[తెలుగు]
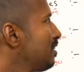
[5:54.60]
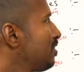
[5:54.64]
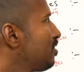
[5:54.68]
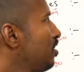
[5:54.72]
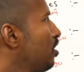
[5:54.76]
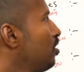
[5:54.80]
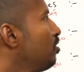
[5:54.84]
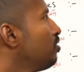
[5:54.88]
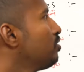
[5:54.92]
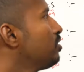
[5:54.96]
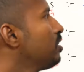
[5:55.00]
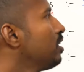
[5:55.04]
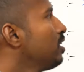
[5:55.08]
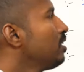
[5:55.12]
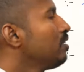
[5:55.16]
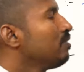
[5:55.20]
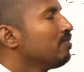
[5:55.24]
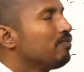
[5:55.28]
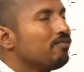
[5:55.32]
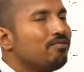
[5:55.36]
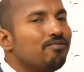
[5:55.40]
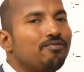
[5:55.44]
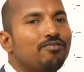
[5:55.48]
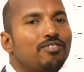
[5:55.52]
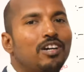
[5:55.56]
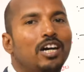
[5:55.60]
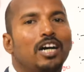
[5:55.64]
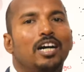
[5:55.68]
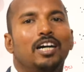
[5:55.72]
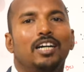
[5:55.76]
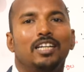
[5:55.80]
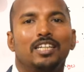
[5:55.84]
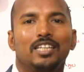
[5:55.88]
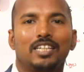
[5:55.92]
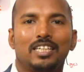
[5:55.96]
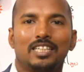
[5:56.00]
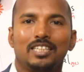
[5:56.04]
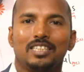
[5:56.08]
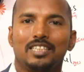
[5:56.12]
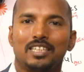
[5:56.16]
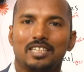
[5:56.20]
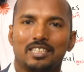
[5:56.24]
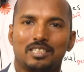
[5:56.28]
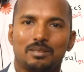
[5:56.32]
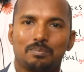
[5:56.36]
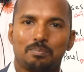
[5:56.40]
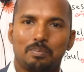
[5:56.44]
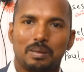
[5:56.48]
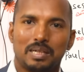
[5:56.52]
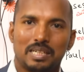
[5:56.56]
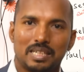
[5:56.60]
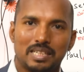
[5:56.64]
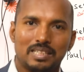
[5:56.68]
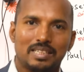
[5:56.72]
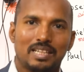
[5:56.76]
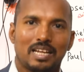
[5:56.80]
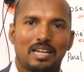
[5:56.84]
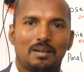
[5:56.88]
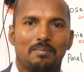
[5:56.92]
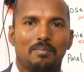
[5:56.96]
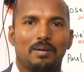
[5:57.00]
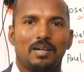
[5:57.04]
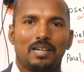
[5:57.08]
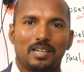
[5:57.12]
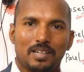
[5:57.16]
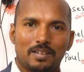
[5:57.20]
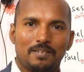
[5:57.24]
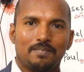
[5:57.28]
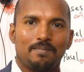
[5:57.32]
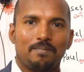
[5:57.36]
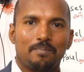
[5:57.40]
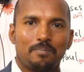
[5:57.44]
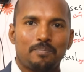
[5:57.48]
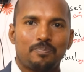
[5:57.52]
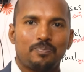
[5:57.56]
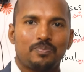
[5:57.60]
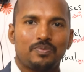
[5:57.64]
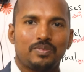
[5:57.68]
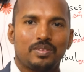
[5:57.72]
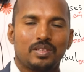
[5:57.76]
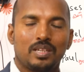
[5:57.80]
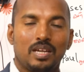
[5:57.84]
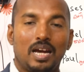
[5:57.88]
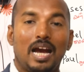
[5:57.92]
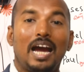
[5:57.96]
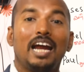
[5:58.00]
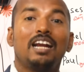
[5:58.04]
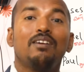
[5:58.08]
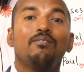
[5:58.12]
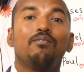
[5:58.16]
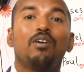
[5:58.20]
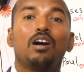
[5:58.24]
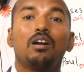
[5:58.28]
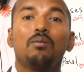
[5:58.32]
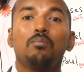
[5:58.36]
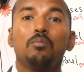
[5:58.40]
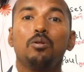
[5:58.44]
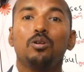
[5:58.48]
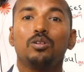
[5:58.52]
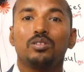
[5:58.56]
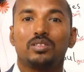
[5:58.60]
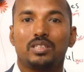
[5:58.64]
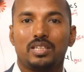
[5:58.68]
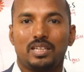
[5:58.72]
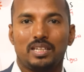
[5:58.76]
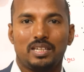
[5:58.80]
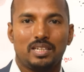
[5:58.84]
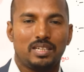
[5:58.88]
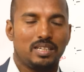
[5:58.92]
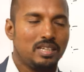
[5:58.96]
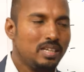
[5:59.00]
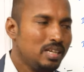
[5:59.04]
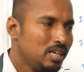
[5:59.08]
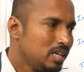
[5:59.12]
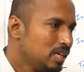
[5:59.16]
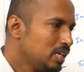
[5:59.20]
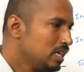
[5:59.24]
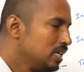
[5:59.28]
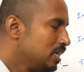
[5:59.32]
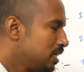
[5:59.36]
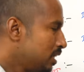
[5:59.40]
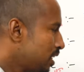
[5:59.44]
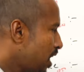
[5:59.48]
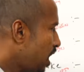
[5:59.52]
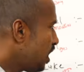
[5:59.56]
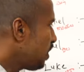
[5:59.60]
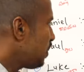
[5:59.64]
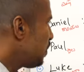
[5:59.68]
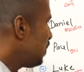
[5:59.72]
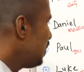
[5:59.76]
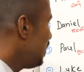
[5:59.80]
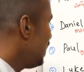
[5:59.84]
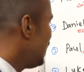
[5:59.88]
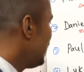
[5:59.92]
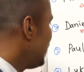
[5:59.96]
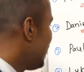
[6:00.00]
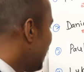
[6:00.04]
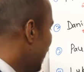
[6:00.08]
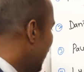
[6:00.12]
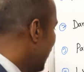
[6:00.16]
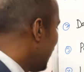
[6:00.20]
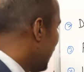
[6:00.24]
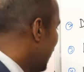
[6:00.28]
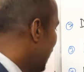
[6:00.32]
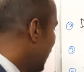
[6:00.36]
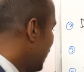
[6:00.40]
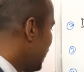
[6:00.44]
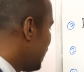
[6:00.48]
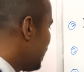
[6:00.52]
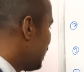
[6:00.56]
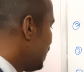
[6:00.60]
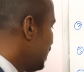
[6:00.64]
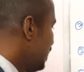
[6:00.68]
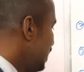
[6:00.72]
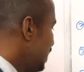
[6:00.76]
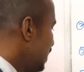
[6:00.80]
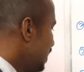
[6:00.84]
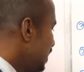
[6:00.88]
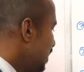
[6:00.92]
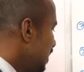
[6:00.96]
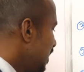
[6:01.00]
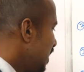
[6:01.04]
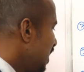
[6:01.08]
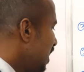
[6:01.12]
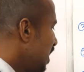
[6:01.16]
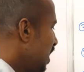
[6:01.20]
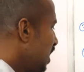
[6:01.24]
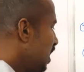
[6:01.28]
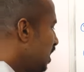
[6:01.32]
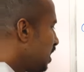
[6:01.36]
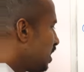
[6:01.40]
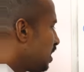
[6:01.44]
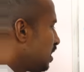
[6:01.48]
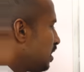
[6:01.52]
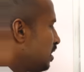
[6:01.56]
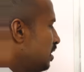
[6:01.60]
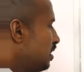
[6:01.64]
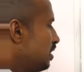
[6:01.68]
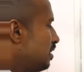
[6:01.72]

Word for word: థౌజండ్ ఫైవ్ హండ్రెడ్ ఇయర్స్ పట్టిందన్నమాట అండ్ వన్ మోర్ థింగ్ నాట్ ఓన్లీ దట్ దేర్ ఆర్